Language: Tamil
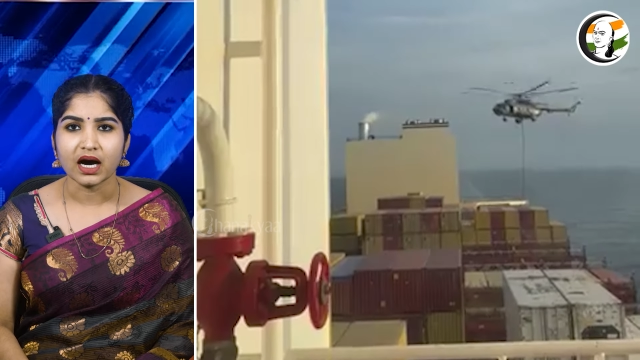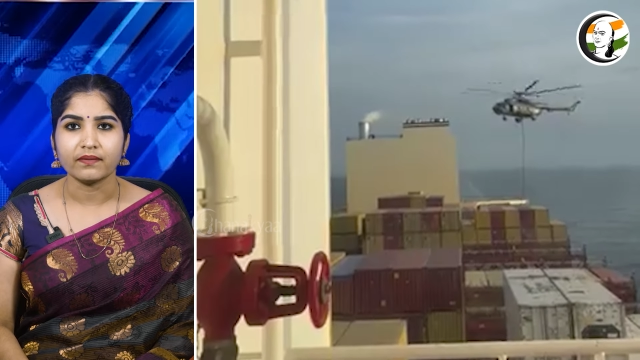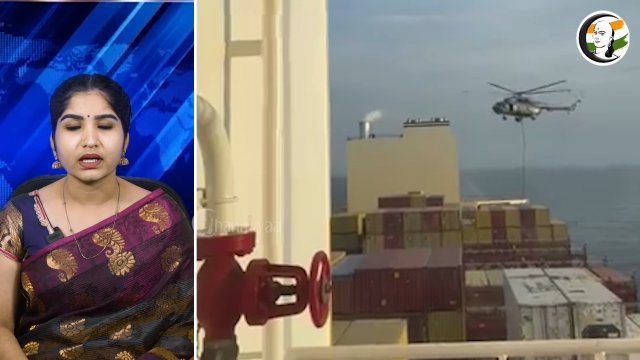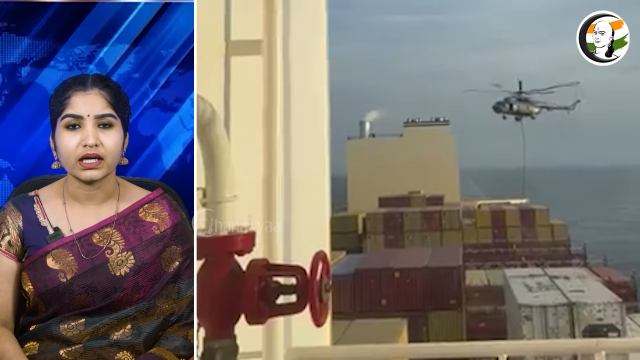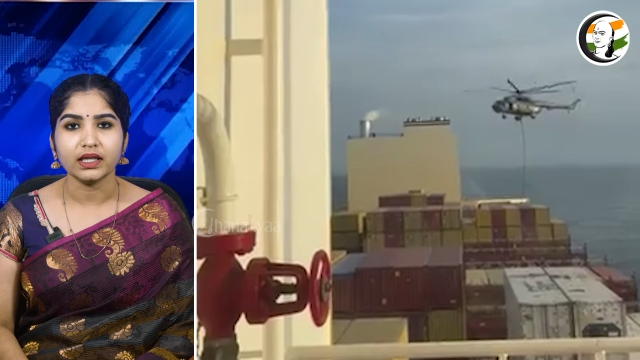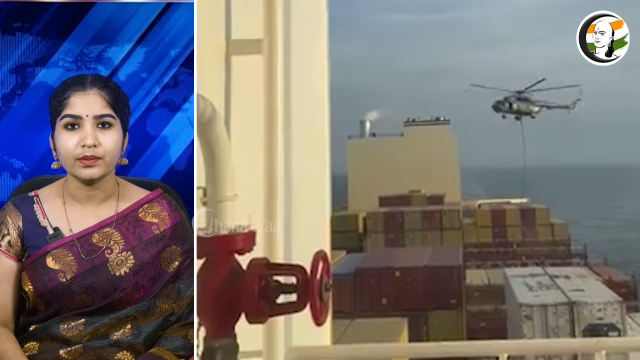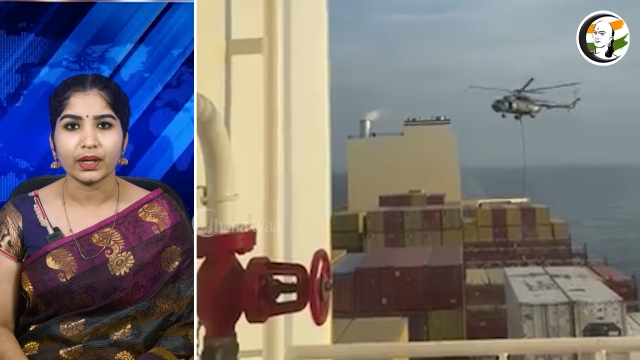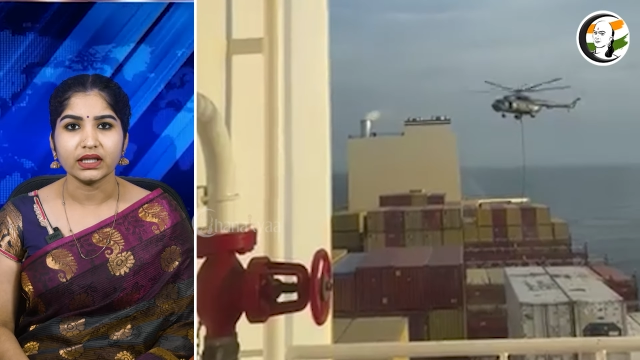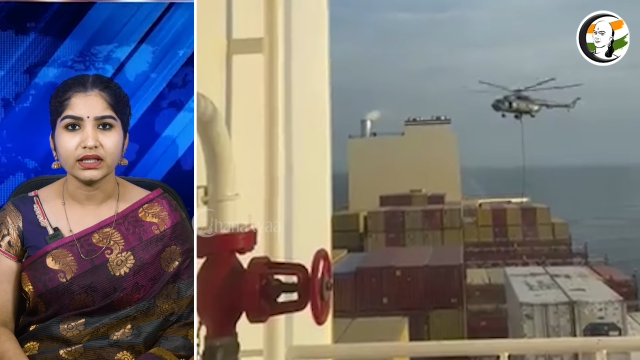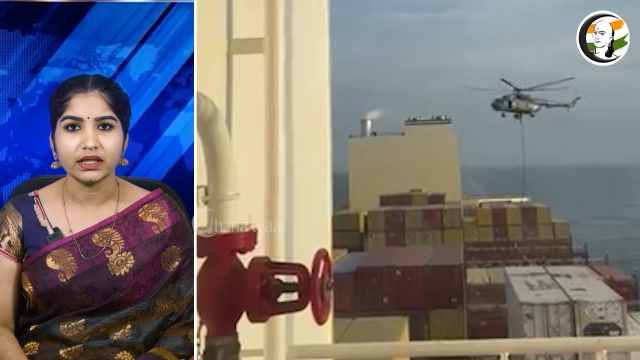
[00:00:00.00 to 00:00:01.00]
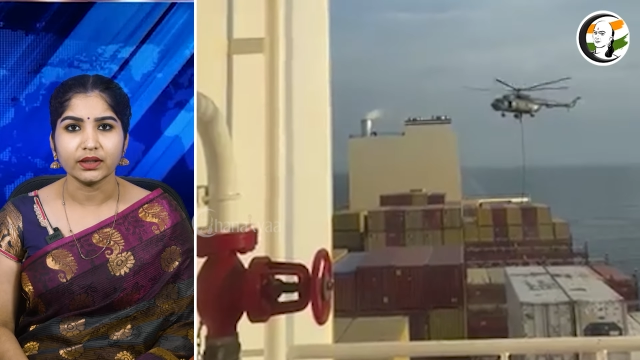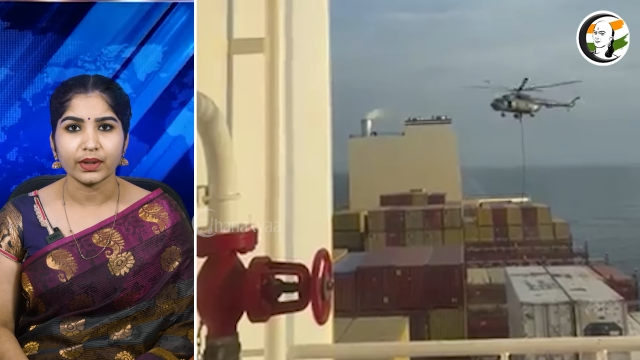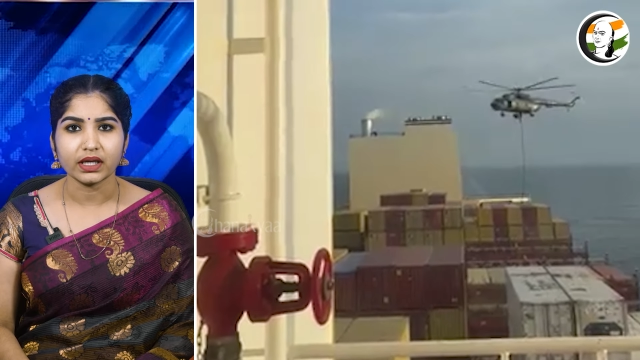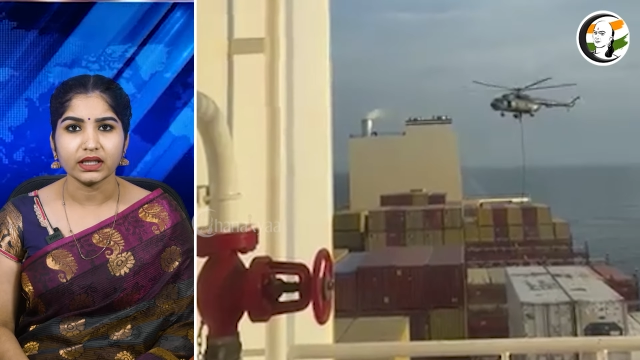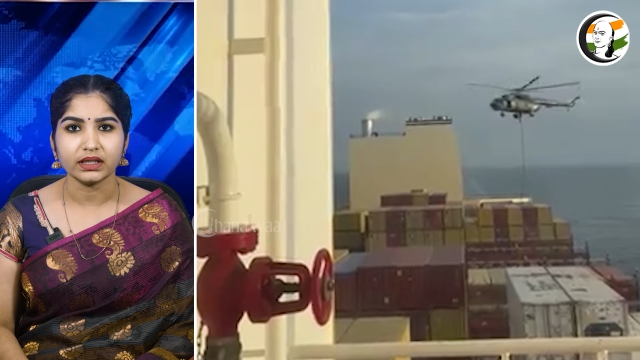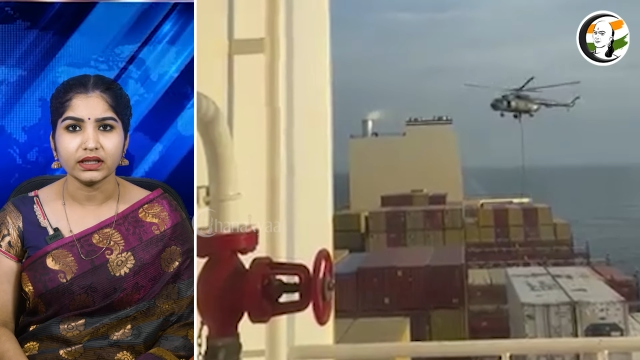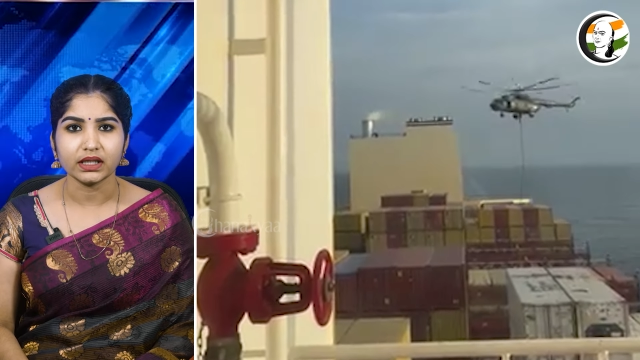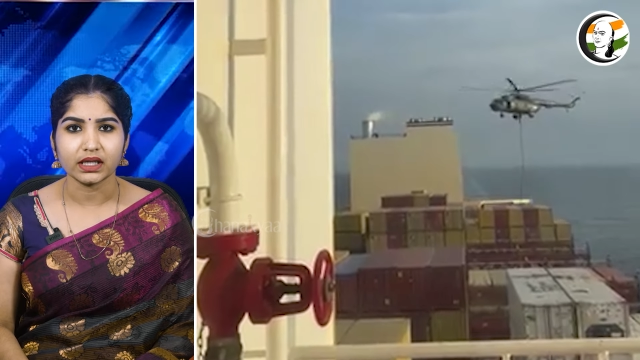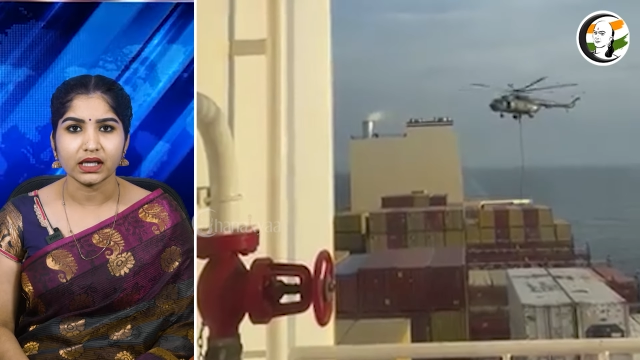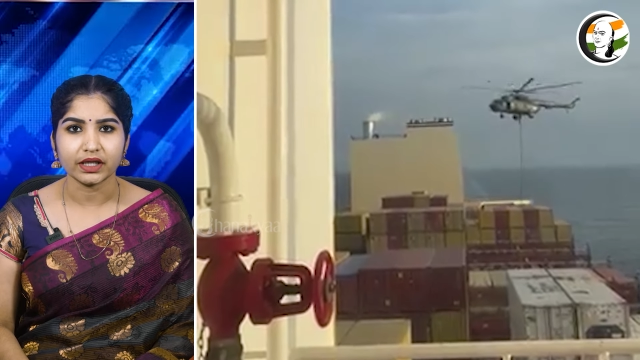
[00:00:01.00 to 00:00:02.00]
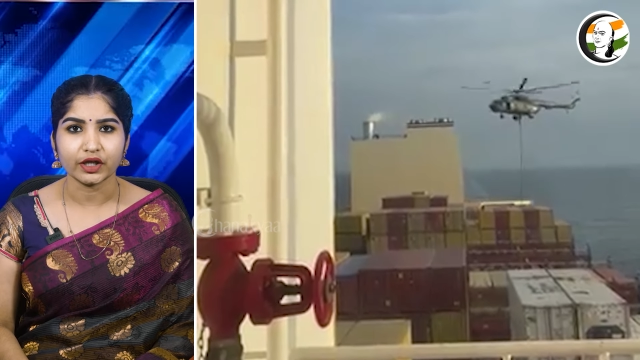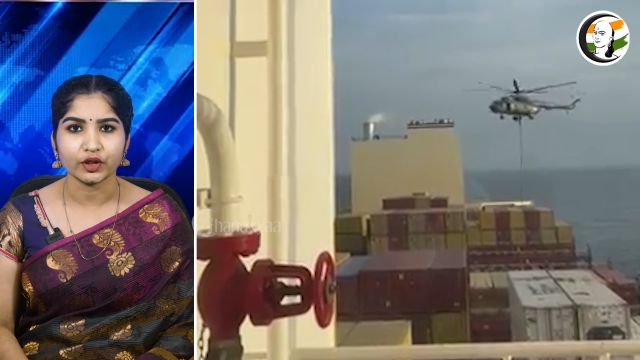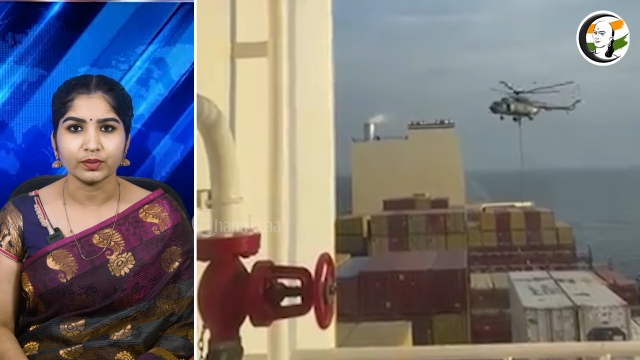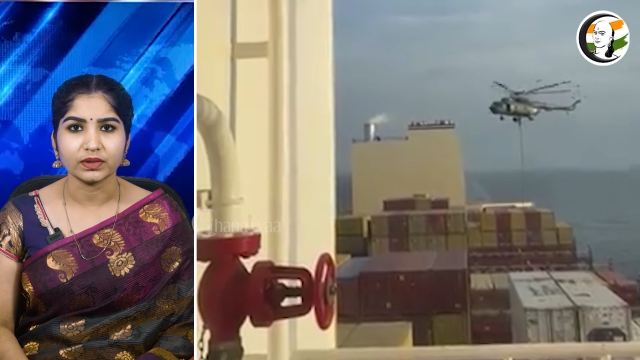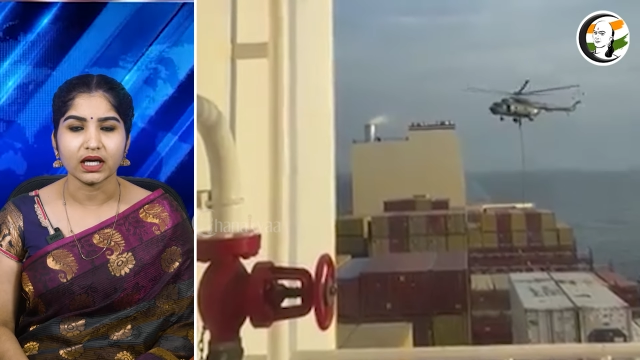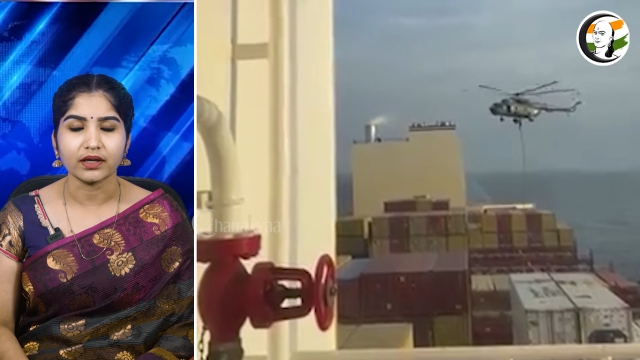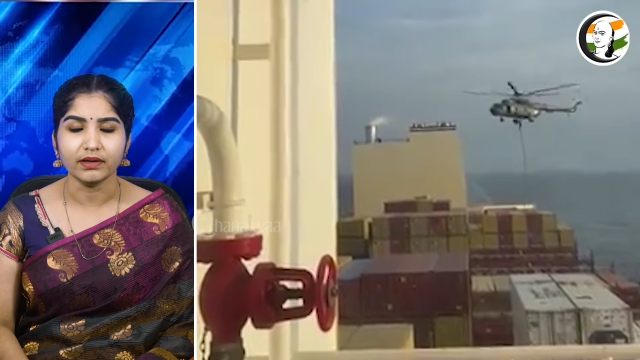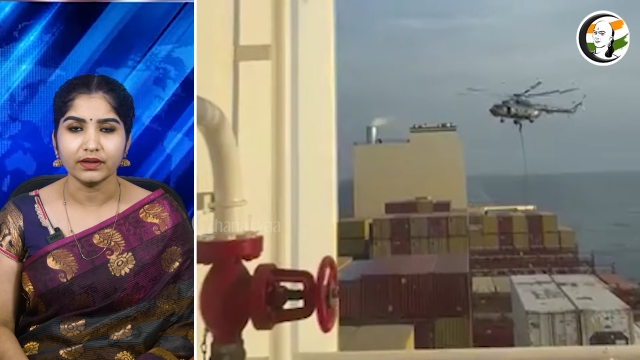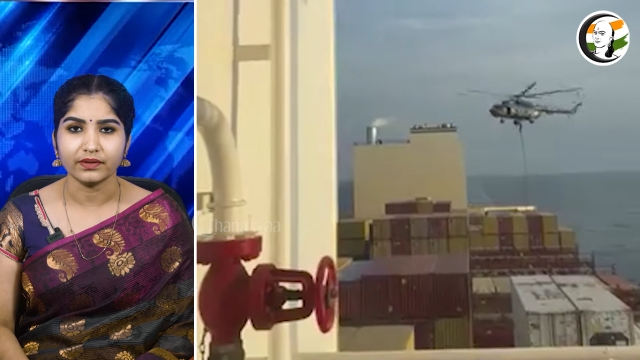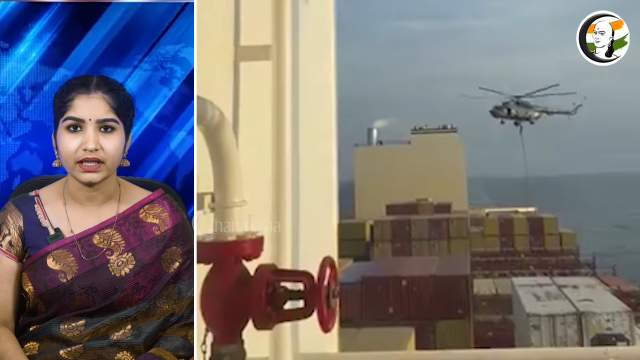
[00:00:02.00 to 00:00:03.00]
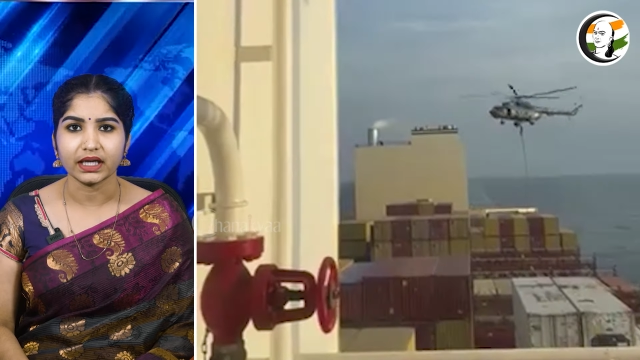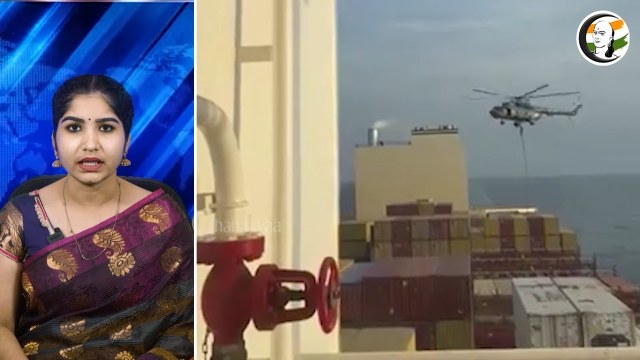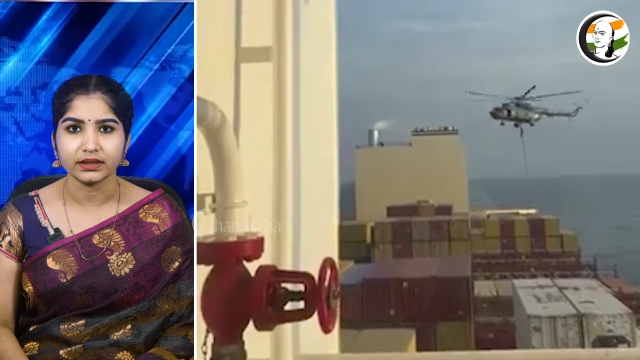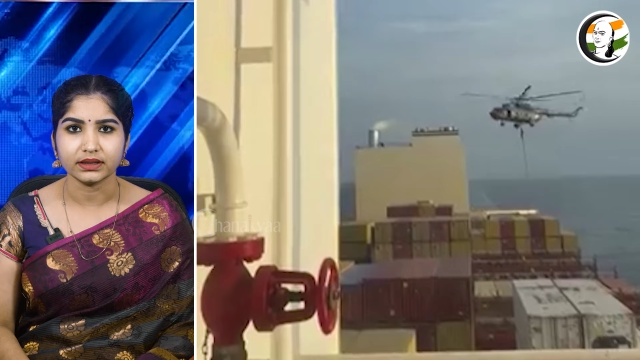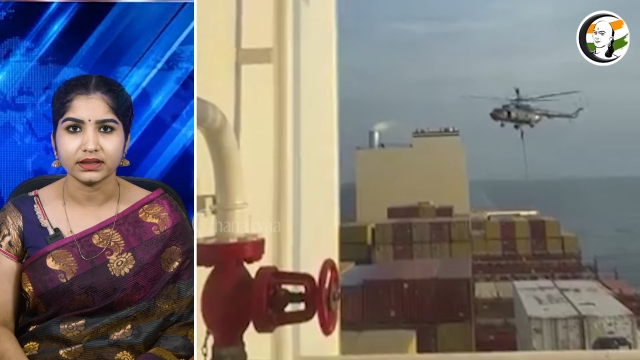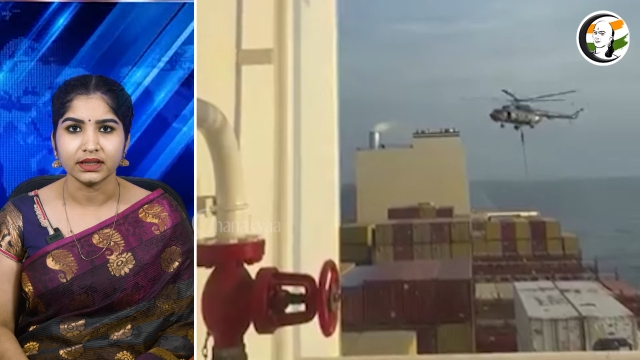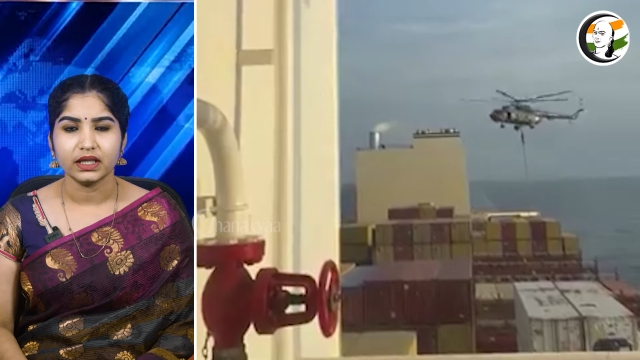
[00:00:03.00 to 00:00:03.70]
அவர்களில் பதினேழு பேர் இந்தியர்கள் என்றும் தகவல் வெளியானது